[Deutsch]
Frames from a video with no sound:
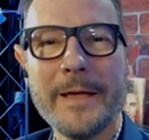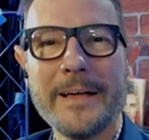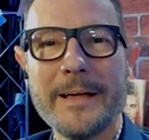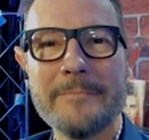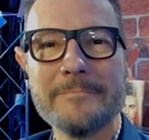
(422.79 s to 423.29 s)

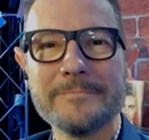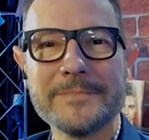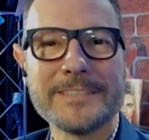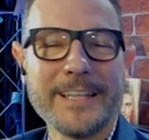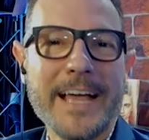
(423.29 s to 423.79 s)
Ähm,
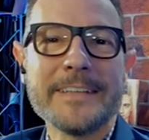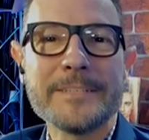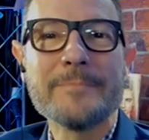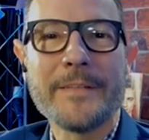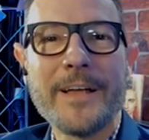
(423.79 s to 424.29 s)
mhm. Da
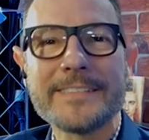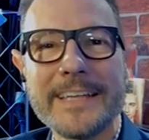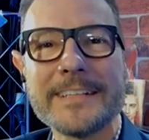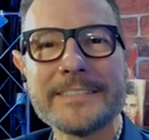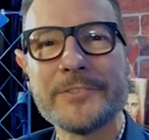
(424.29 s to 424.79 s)
leitet man als
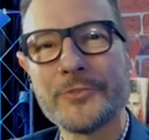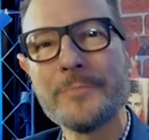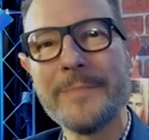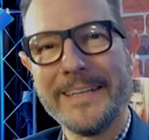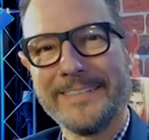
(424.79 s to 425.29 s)
Eltern
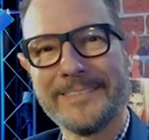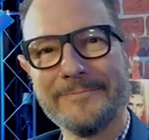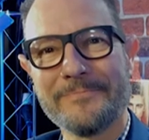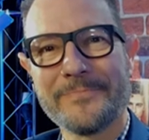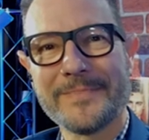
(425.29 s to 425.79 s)
schon mit.
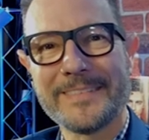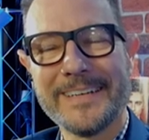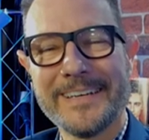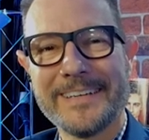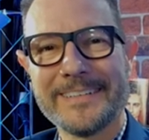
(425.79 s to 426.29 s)

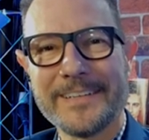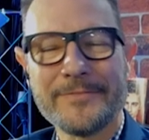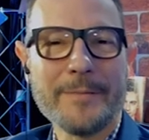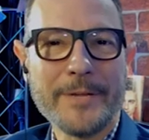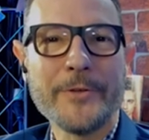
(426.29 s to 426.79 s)
Mhm, das
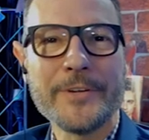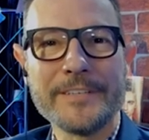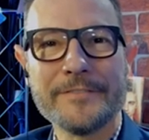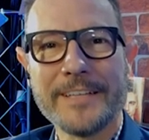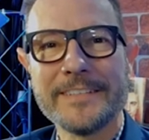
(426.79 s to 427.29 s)
natürlich. war
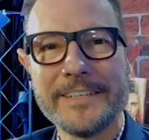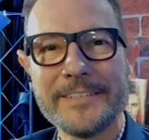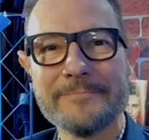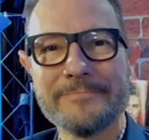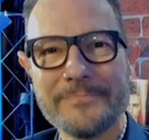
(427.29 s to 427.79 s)
berührend, fand
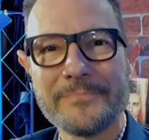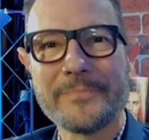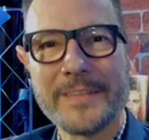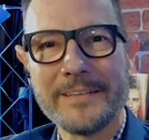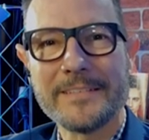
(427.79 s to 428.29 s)
ich.
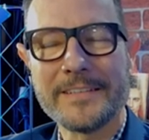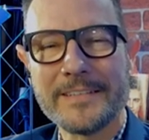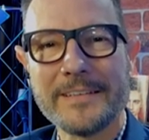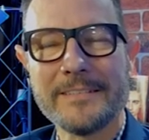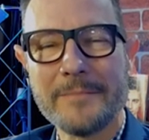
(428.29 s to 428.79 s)
Das
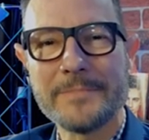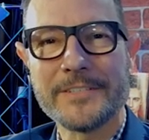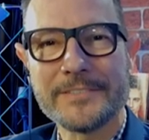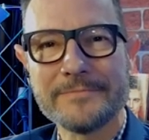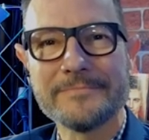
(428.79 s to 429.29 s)
Super
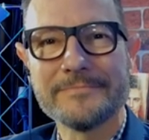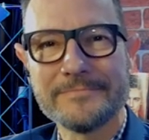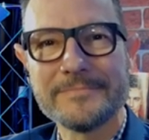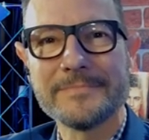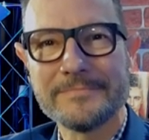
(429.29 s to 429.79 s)
berührend.
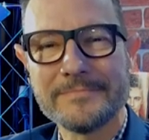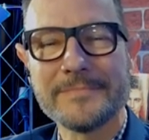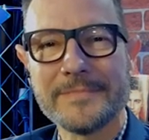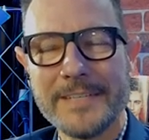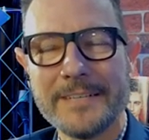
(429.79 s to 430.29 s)

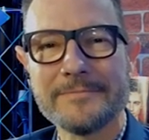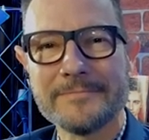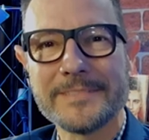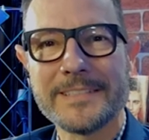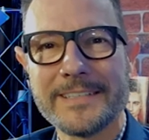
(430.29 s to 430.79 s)
Ja,
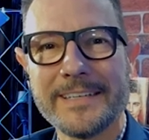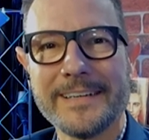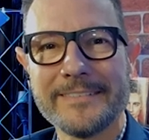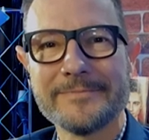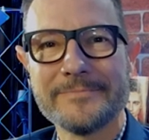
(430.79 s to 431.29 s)
ja, also auch
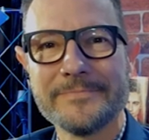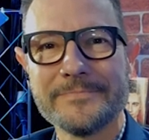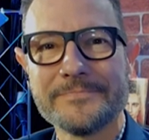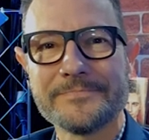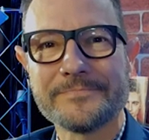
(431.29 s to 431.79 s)
die Szene, die
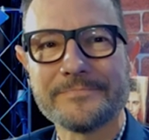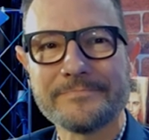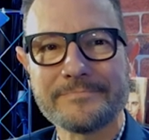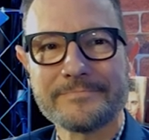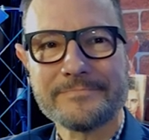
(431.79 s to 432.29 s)
dorthin
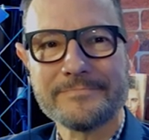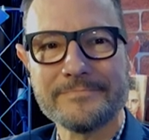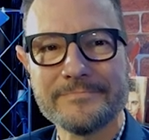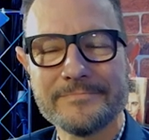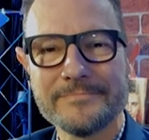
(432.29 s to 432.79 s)
führt,
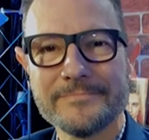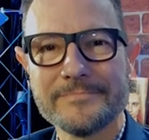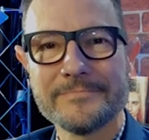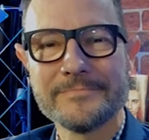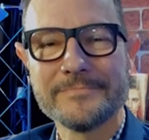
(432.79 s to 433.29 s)
ne? Also die
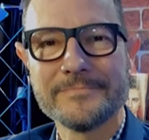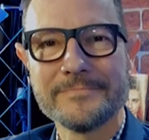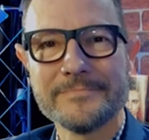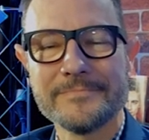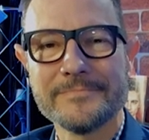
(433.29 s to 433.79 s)
Begegnung
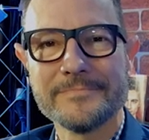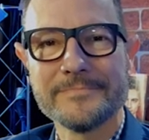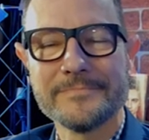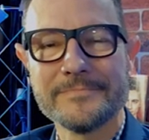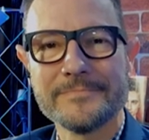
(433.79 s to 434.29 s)
mit dem
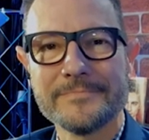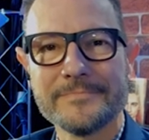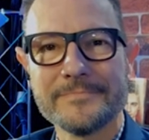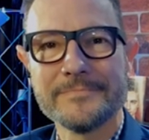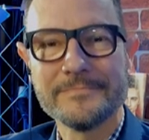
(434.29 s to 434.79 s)
Bassi,
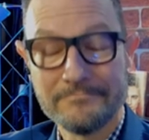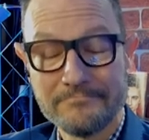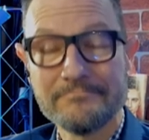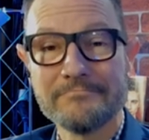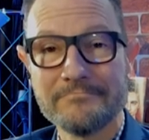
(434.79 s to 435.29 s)
äh, dem Mann
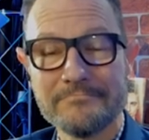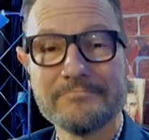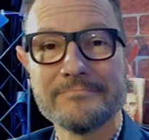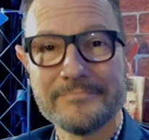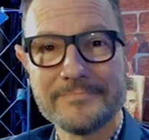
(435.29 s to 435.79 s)
mhm. im
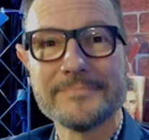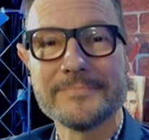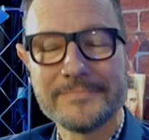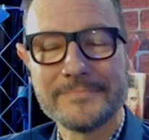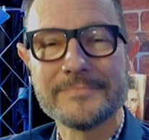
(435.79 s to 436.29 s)
Rollstuhl, wo
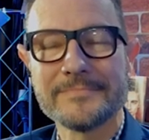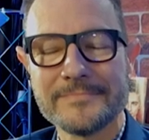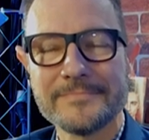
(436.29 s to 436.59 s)
sie, mhm.